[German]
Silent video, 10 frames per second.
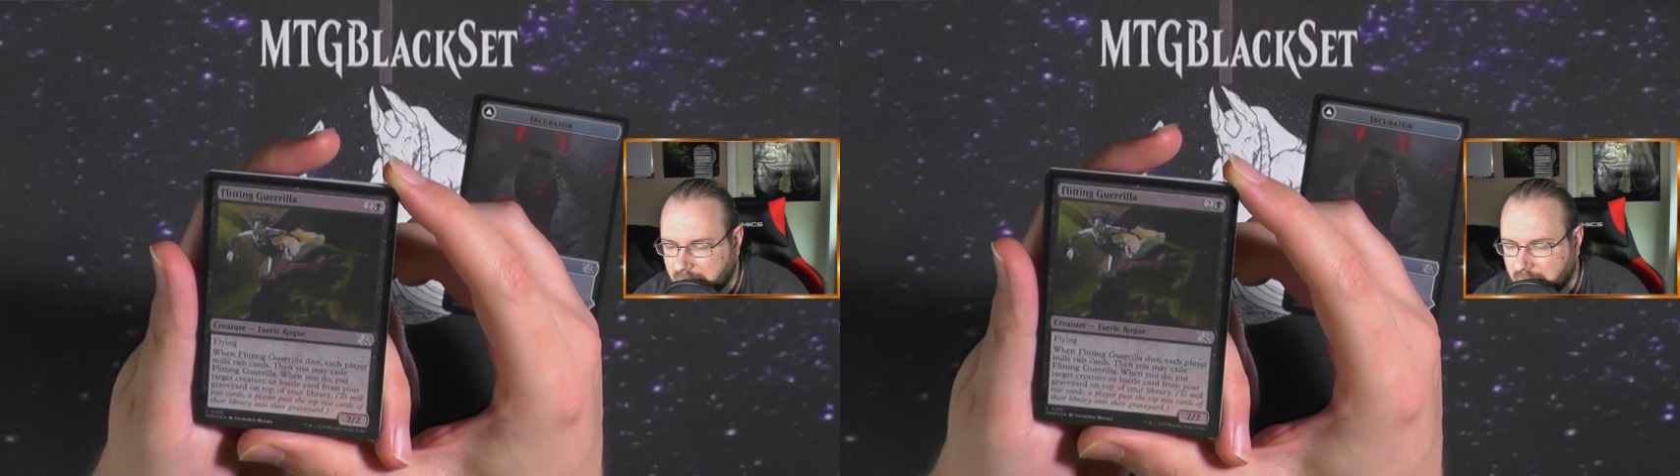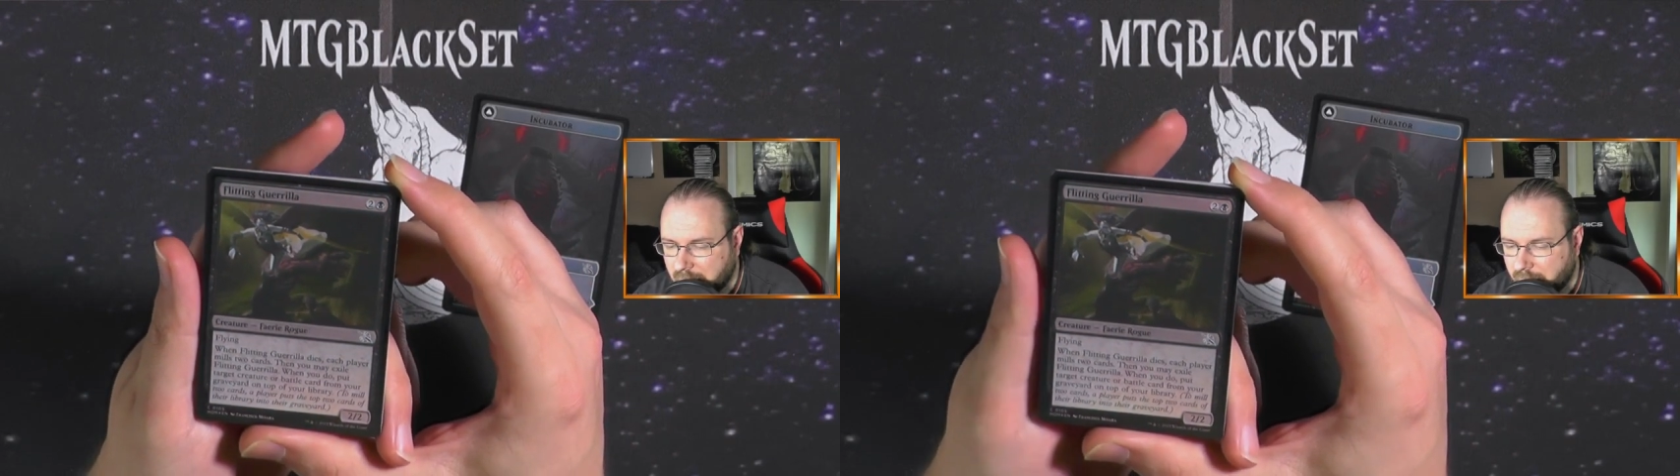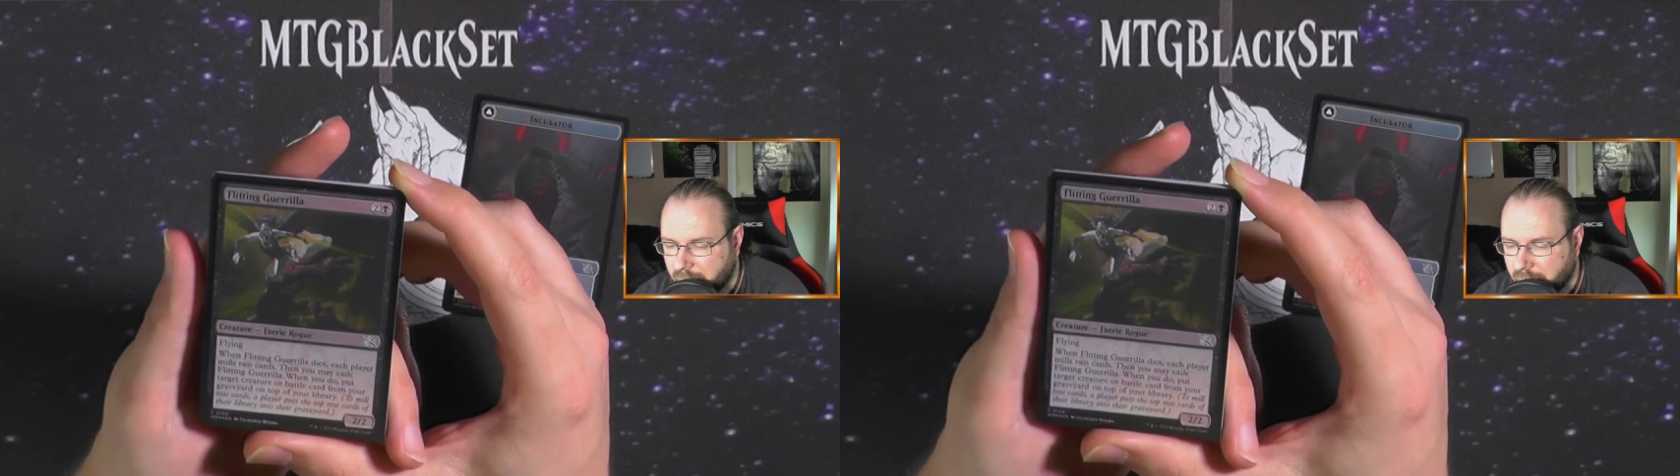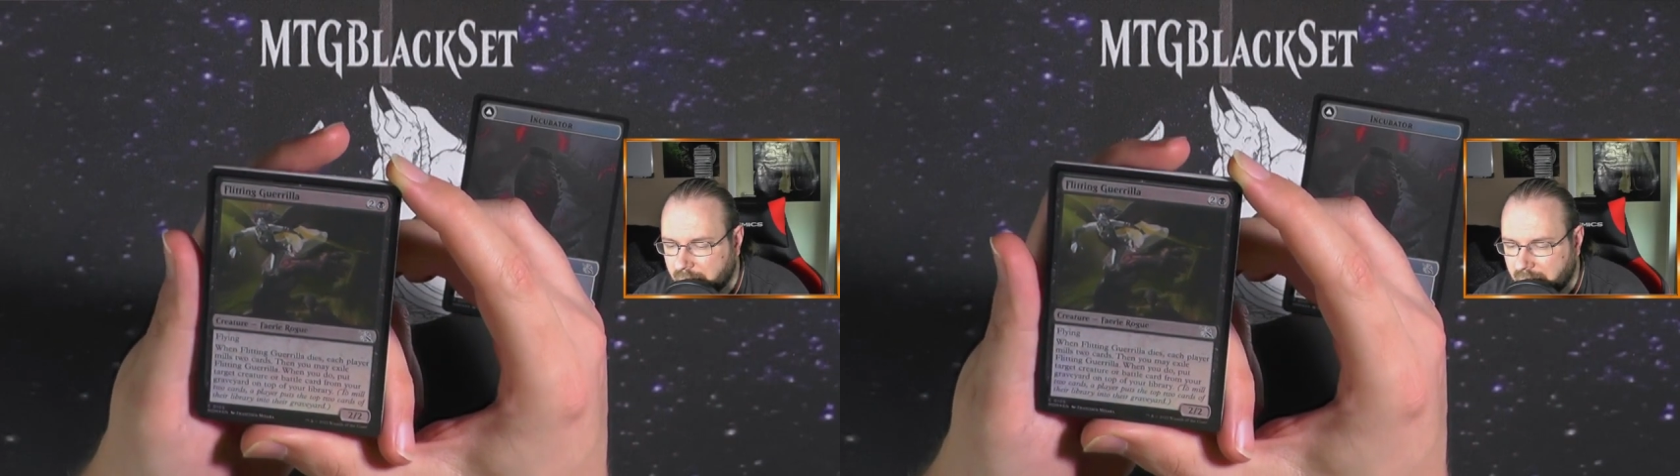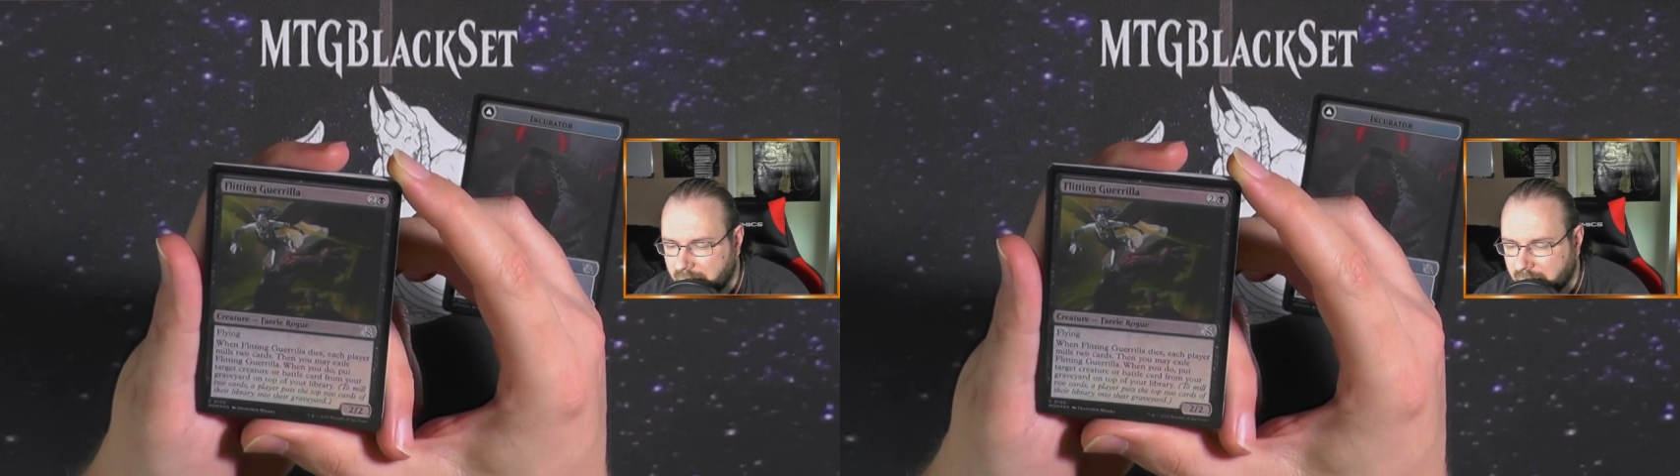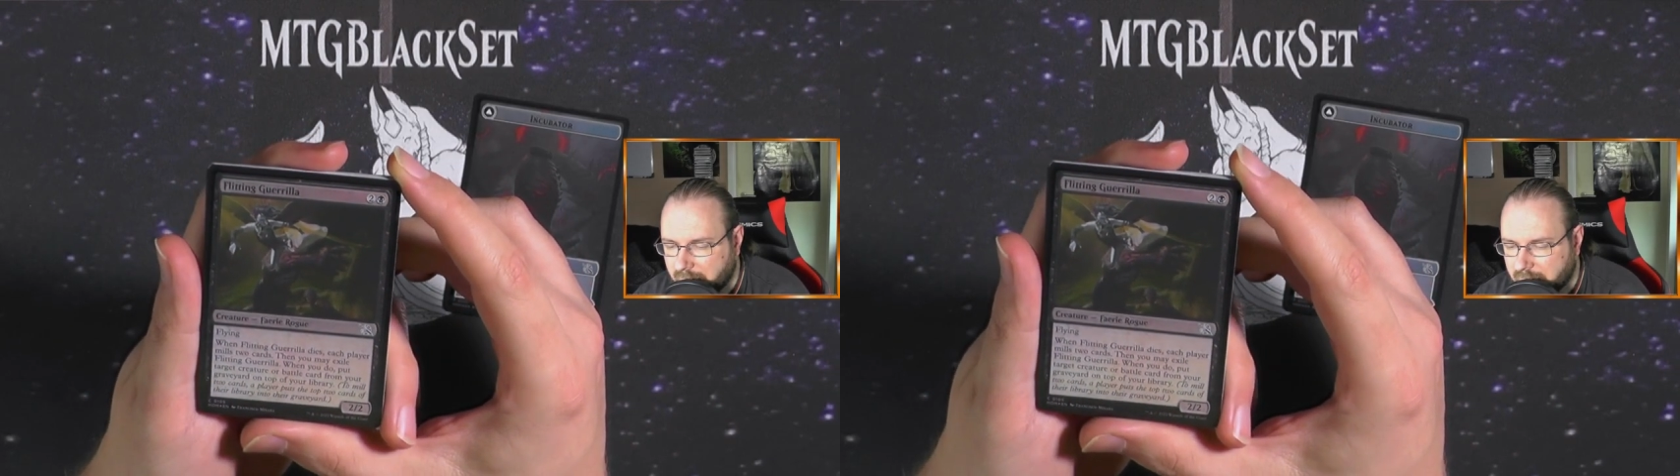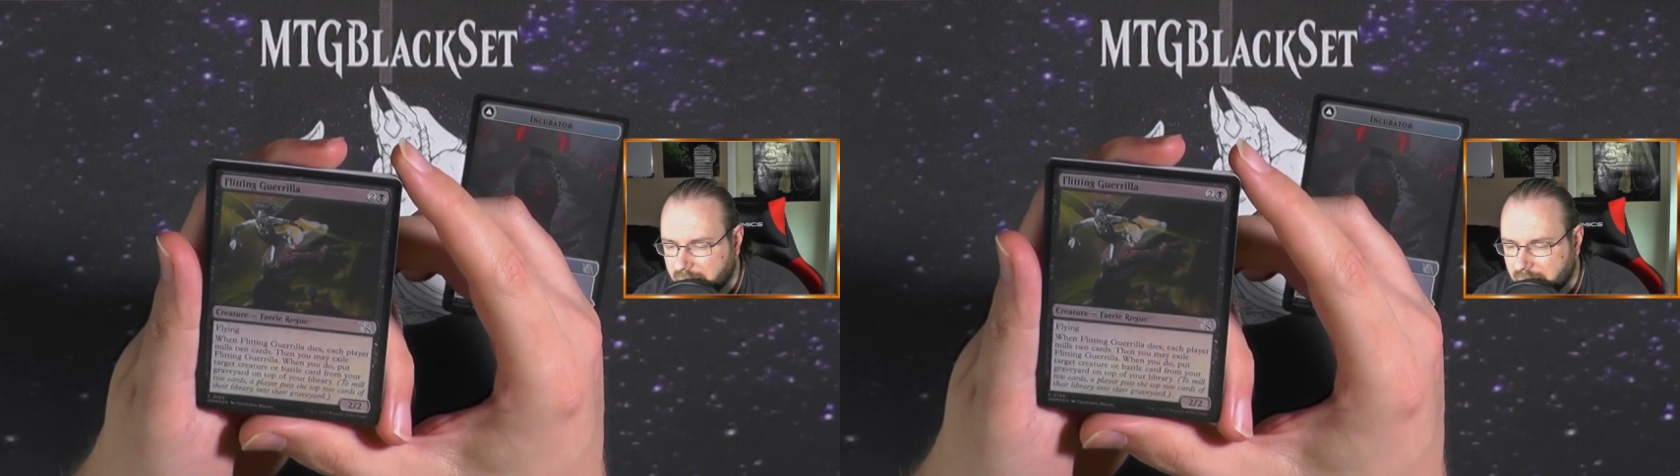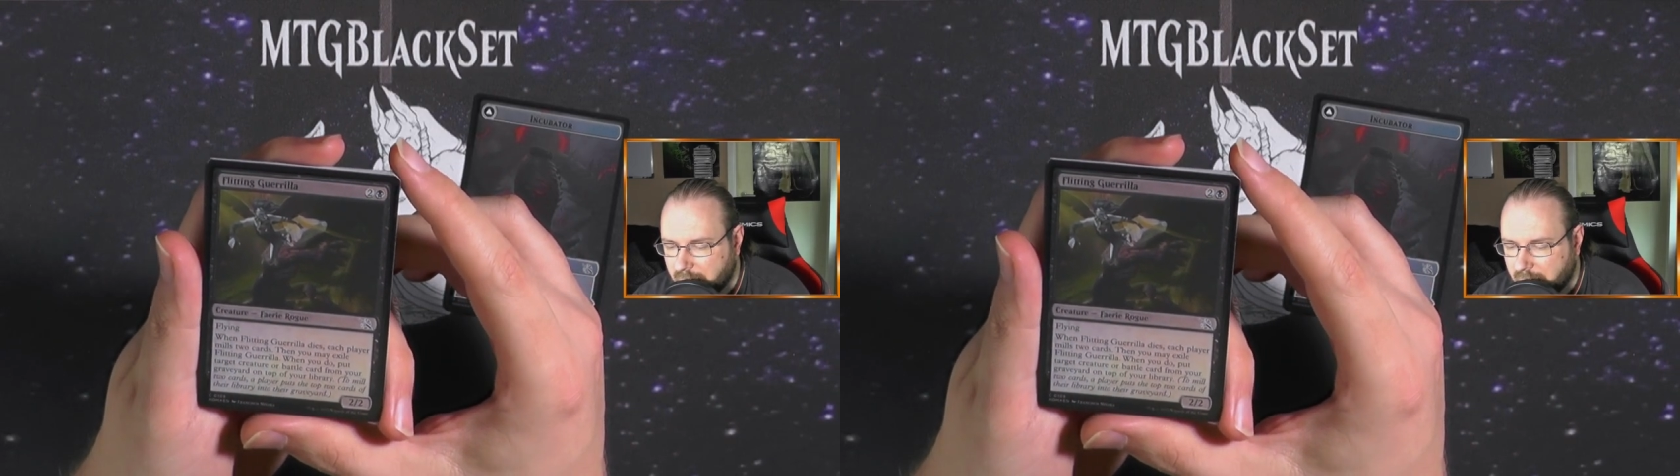Guerrilla.